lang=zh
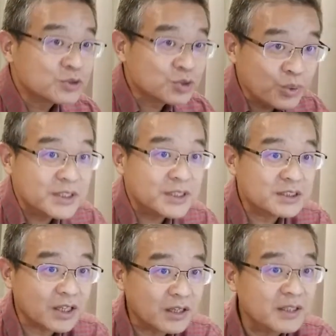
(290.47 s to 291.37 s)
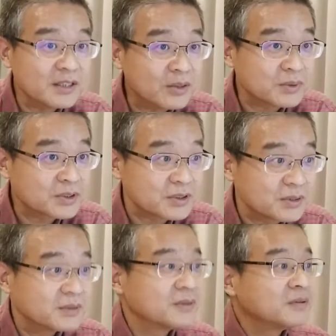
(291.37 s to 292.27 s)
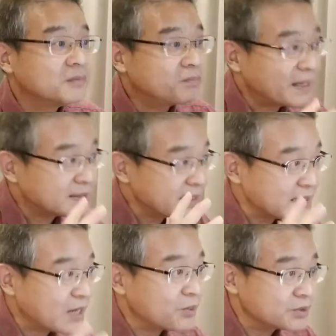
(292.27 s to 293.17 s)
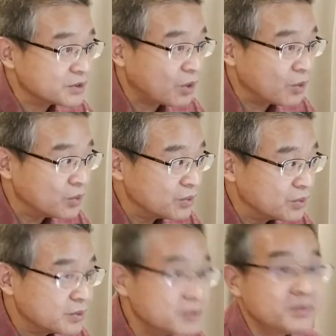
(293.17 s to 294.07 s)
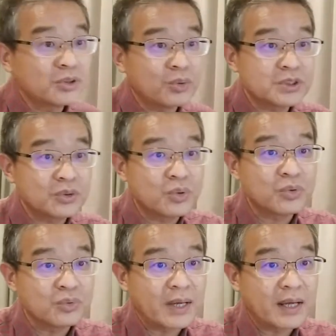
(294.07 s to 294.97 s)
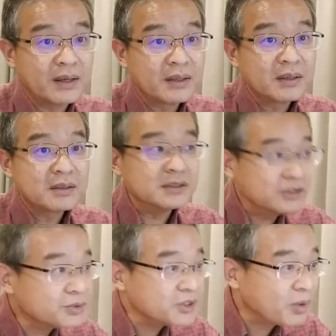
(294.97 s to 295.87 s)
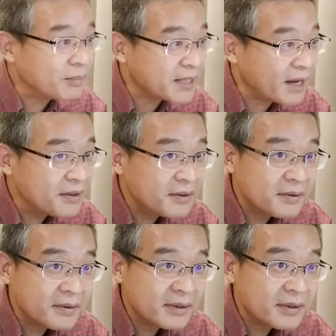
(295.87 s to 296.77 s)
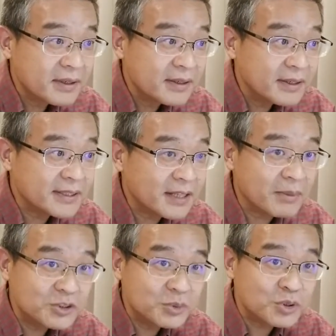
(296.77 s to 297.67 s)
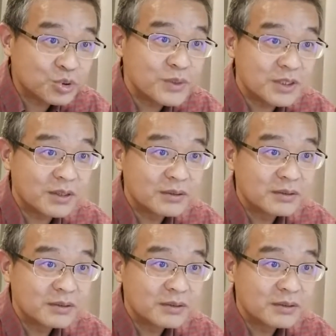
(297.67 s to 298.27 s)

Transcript: 重新成立一个公司，把这家公司掏空。你比如投资人控股了，你就一王八蛋，理解了吗？你就一孙子，